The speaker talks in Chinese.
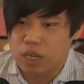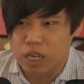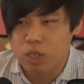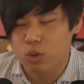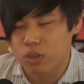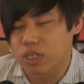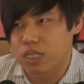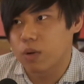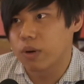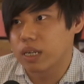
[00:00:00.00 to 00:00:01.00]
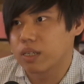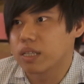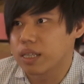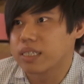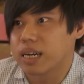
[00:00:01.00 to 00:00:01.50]
可能素食上会
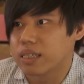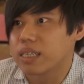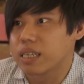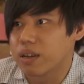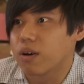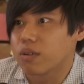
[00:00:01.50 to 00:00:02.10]
有点降低了。